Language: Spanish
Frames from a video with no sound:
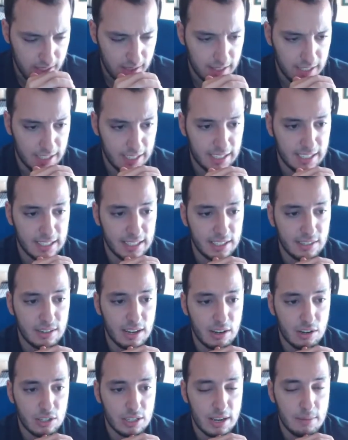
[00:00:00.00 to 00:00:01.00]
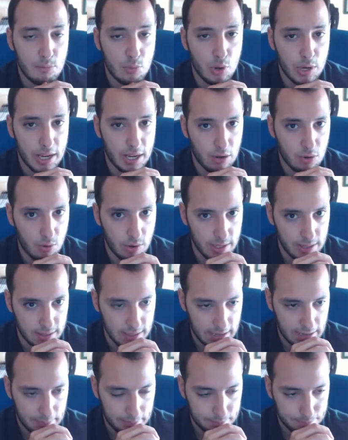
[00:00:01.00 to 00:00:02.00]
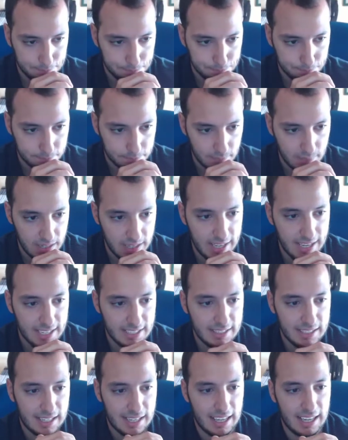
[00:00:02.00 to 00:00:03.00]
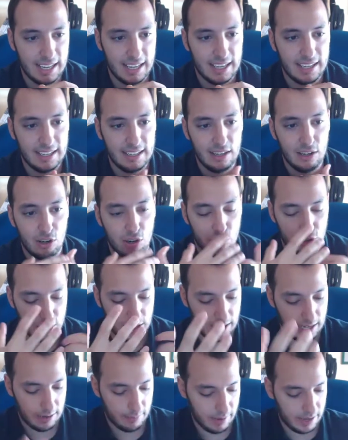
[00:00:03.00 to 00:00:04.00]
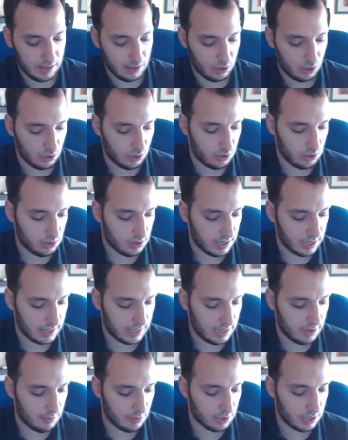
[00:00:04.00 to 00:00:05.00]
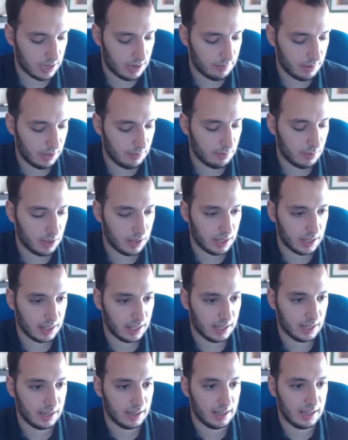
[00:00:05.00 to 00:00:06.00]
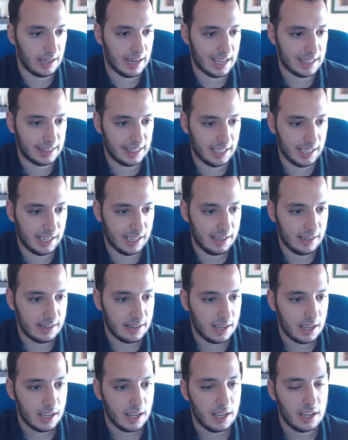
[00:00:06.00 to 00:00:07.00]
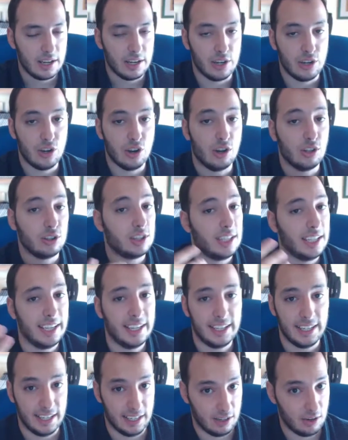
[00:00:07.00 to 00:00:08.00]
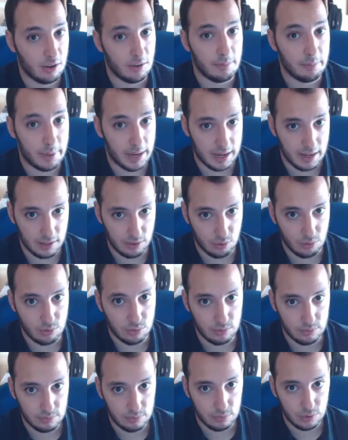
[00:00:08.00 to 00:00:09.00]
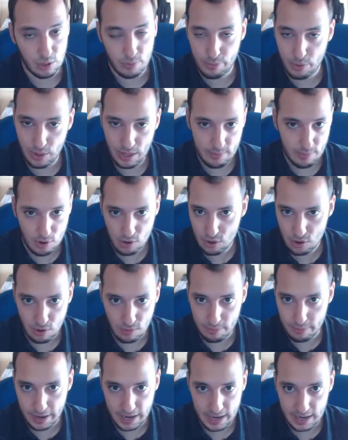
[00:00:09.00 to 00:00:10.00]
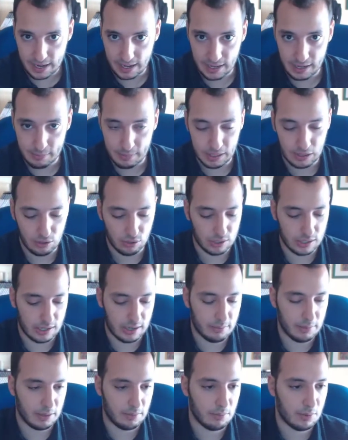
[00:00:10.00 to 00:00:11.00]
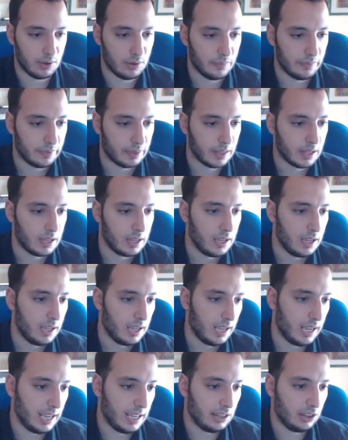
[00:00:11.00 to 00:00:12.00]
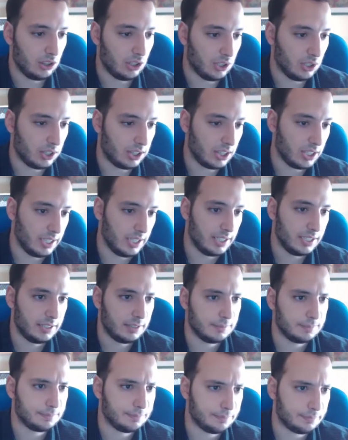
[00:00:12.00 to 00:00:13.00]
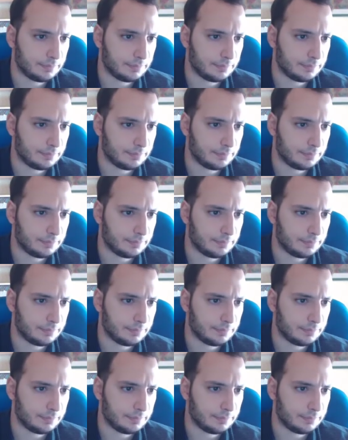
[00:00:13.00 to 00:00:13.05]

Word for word: tenéis que tener una cosa muy en cuenta. Y es que los elementos que tenemos ahora mismo, es decir, el AT, no tiene el compare No podemos comparar elementos ahora mismo. Entonces,